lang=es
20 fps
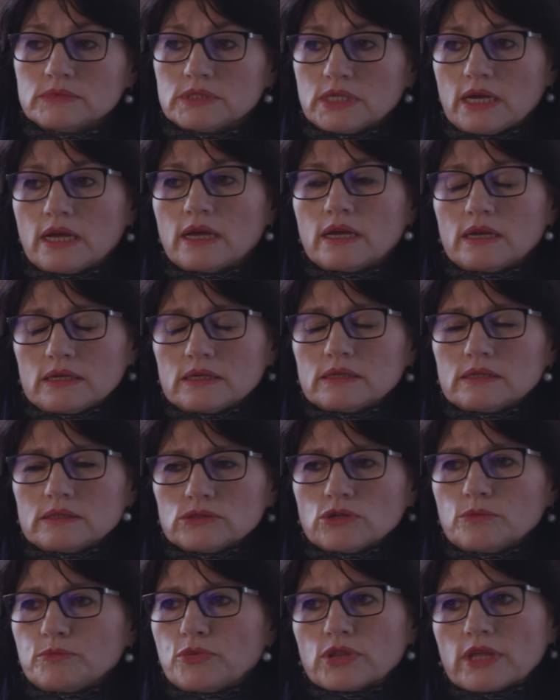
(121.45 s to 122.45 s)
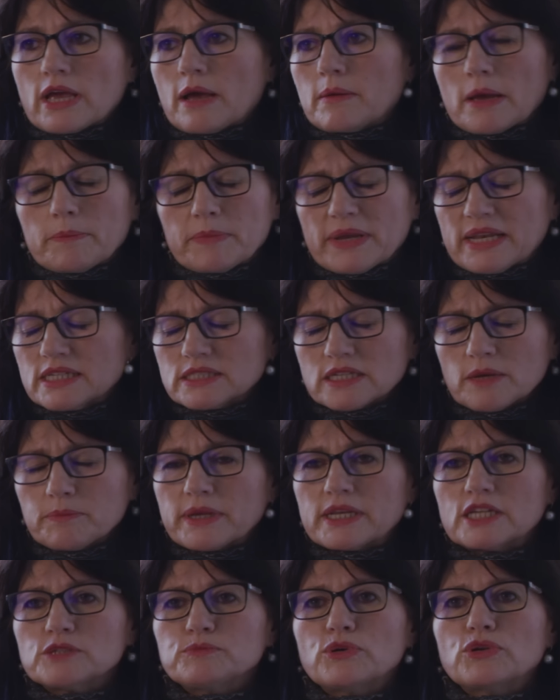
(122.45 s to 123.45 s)
ya no podía apenas
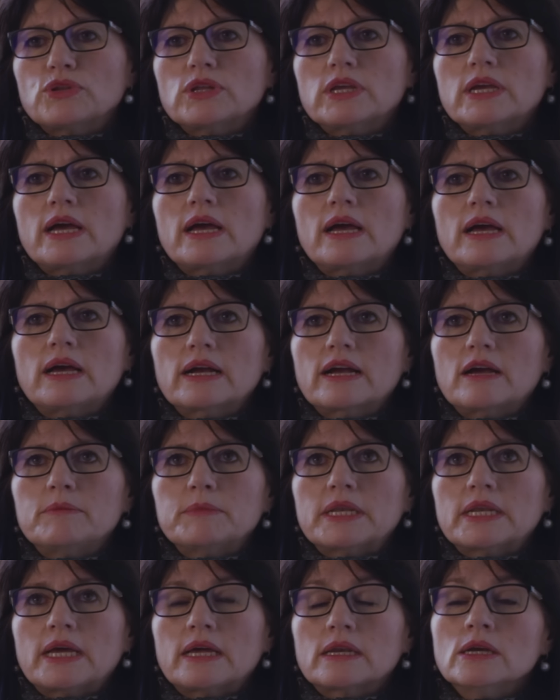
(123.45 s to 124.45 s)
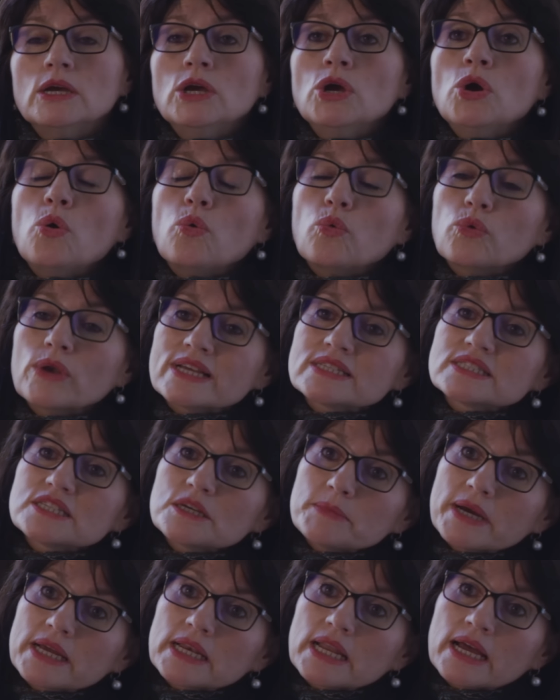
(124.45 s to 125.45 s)
apenas podía caminar. Una
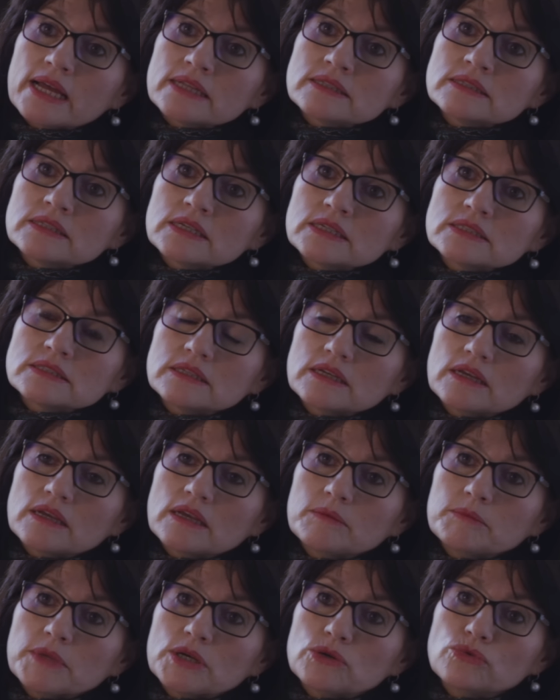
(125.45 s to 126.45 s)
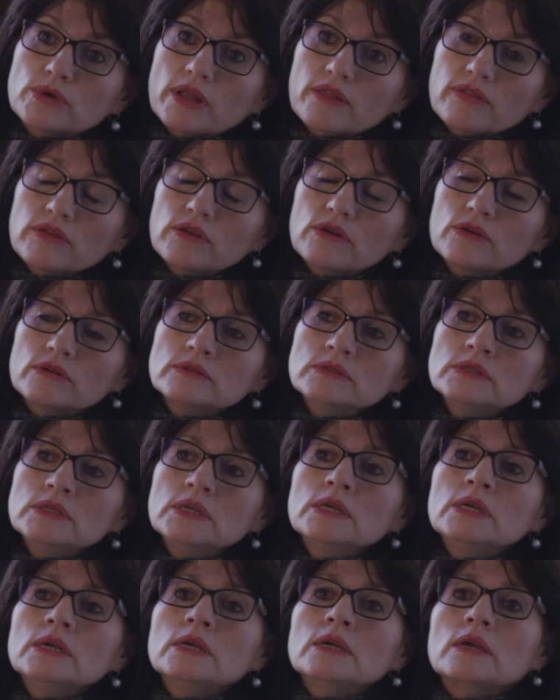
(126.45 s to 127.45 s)
semana antes de mi curación
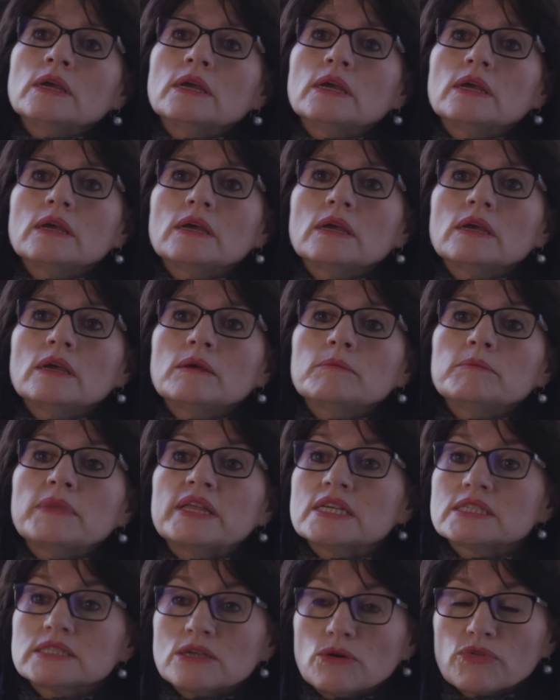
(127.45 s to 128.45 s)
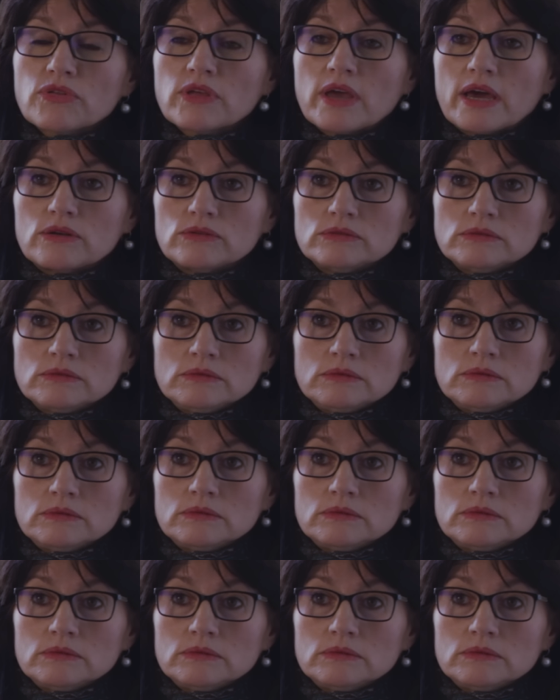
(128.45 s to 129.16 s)
eh, me desahuciaron.